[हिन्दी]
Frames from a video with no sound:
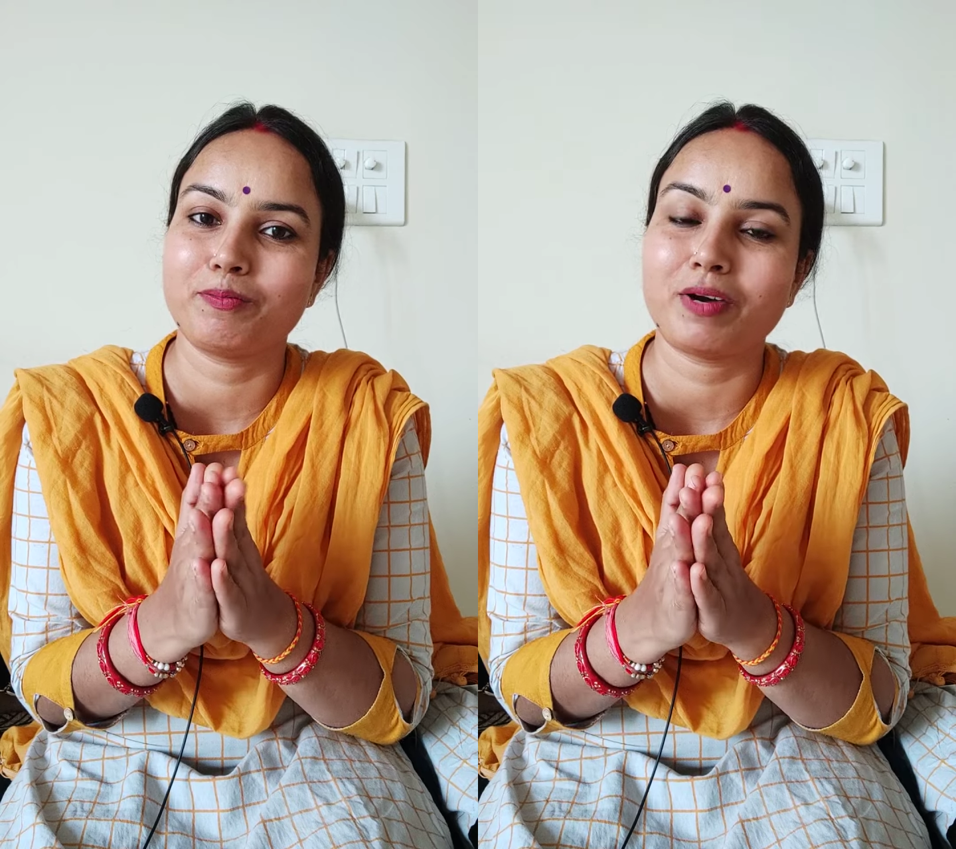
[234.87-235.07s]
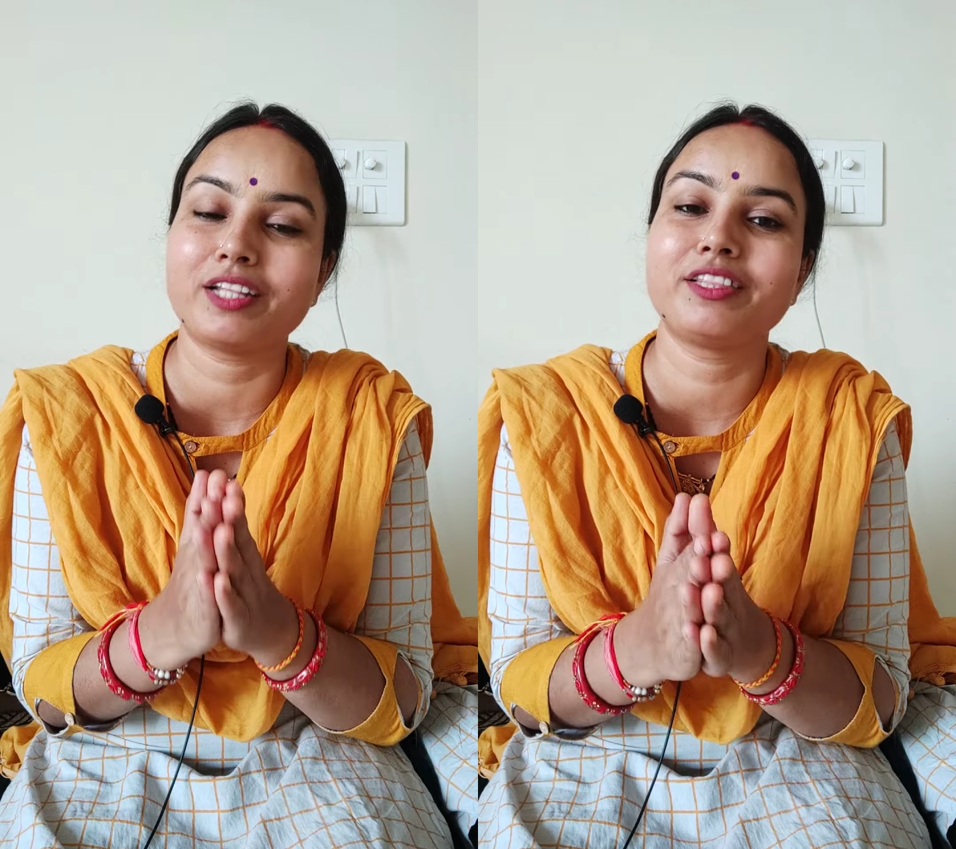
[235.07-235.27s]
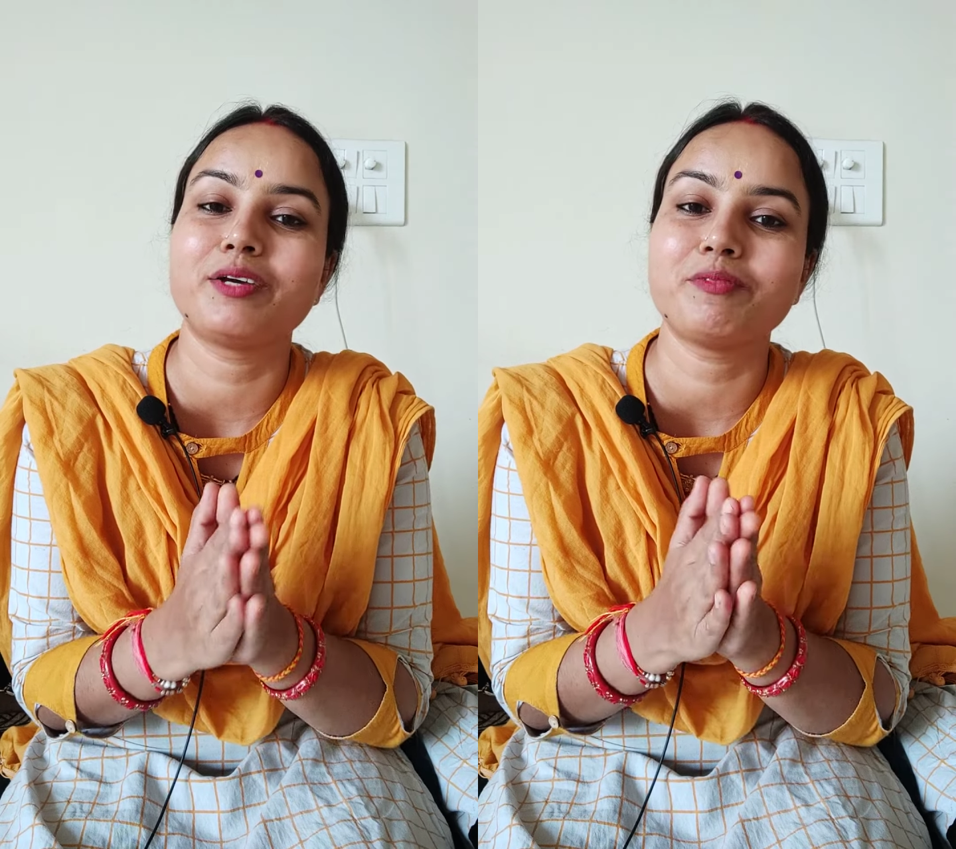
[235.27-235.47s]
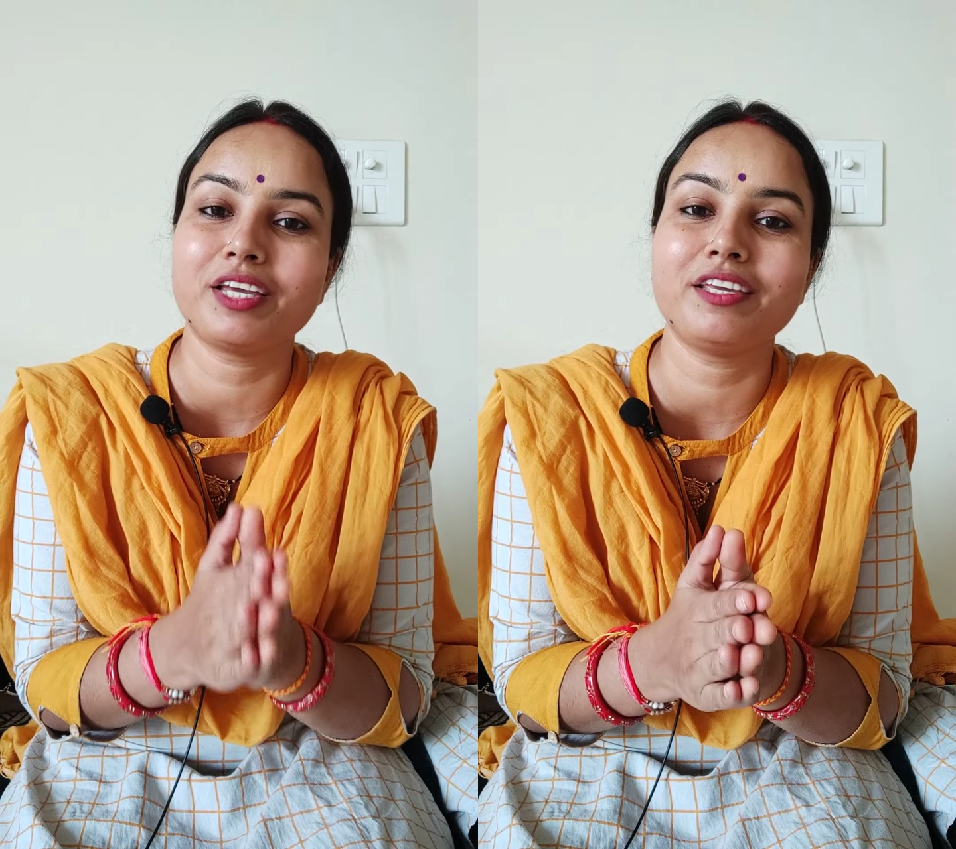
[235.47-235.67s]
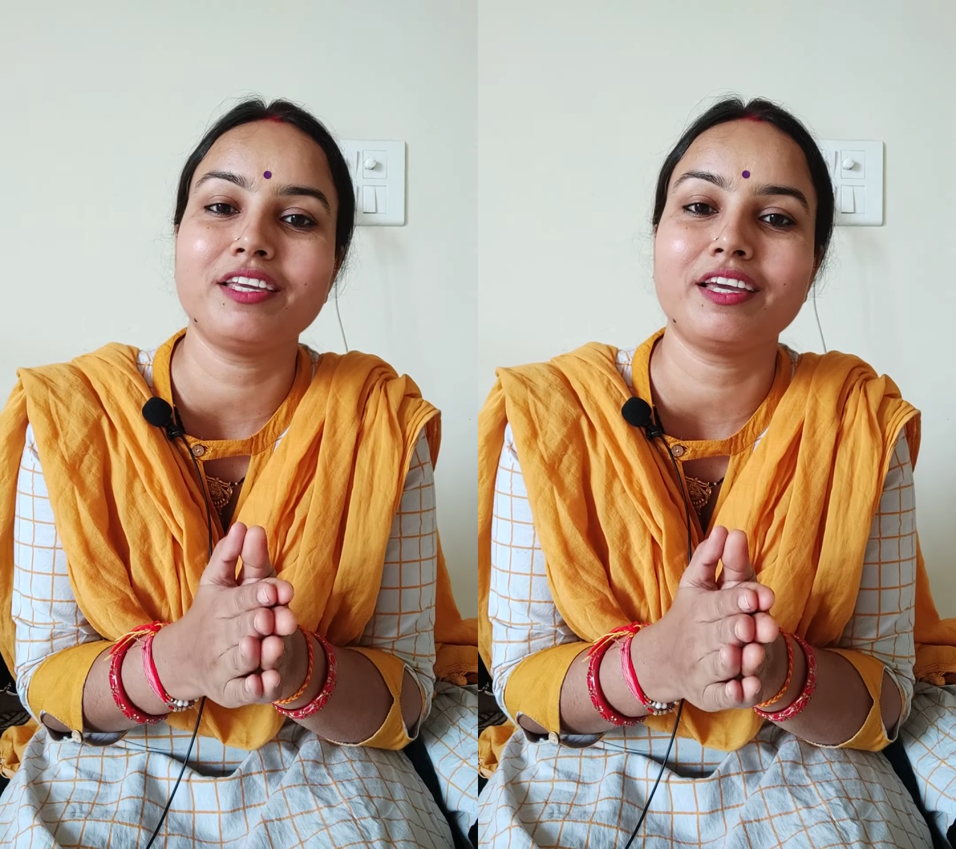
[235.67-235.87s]
माध्यम
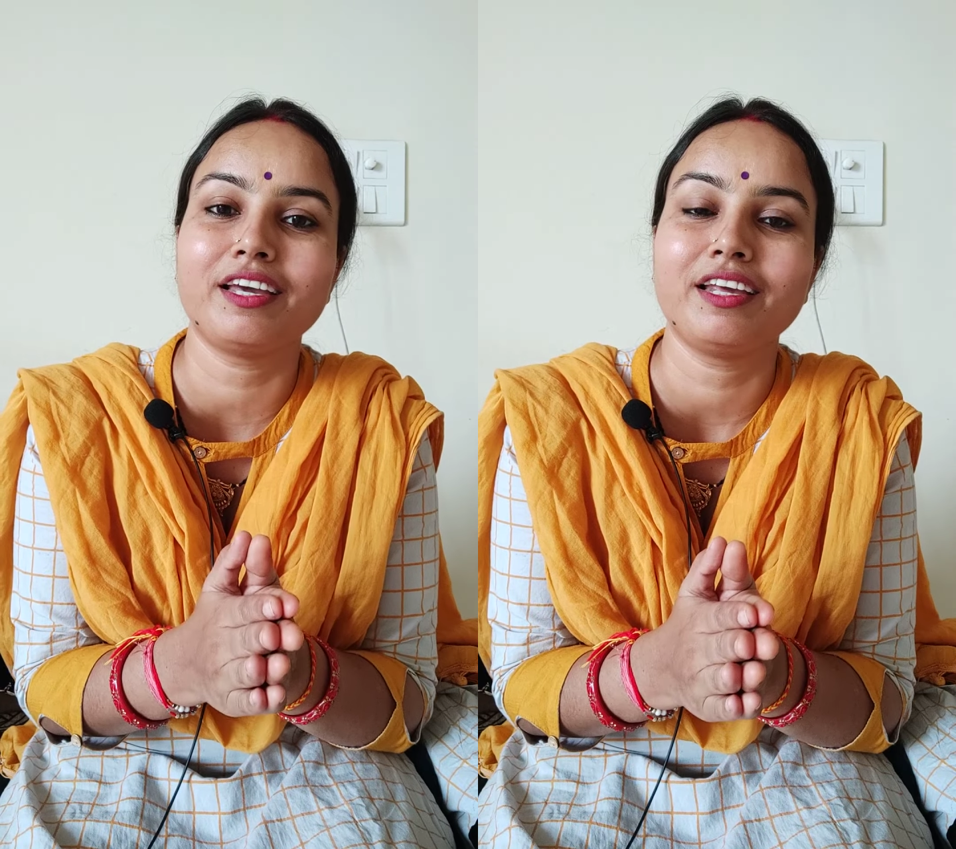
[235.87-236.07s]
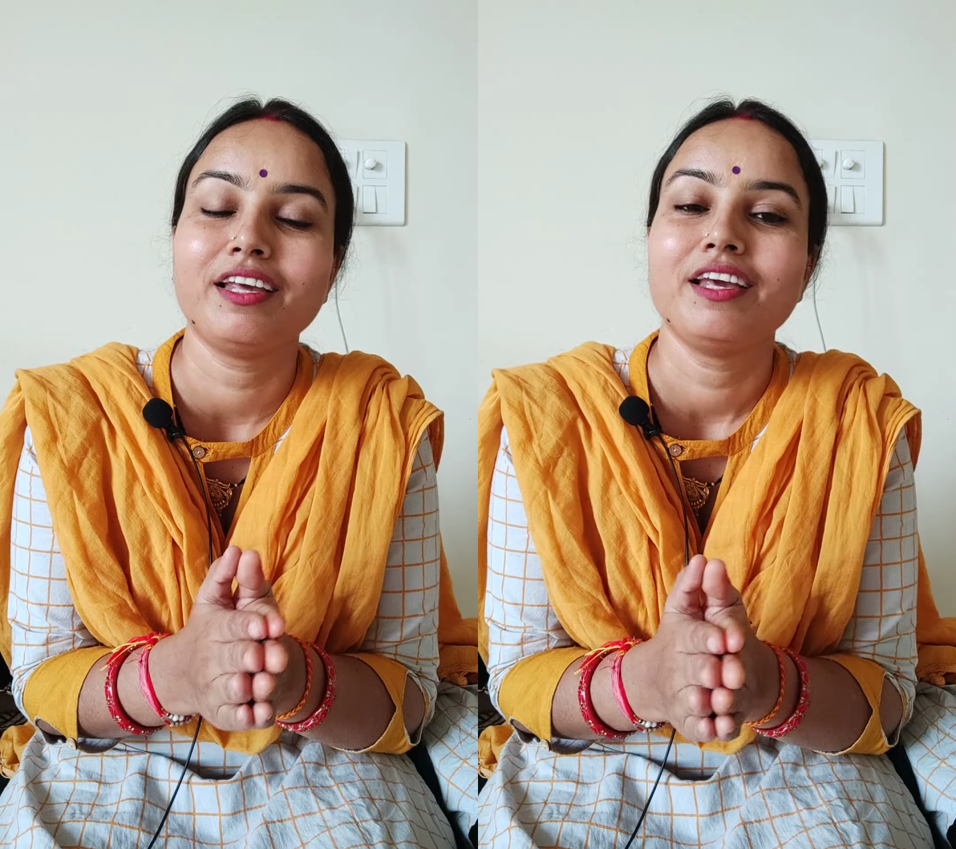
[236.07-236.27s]
यही है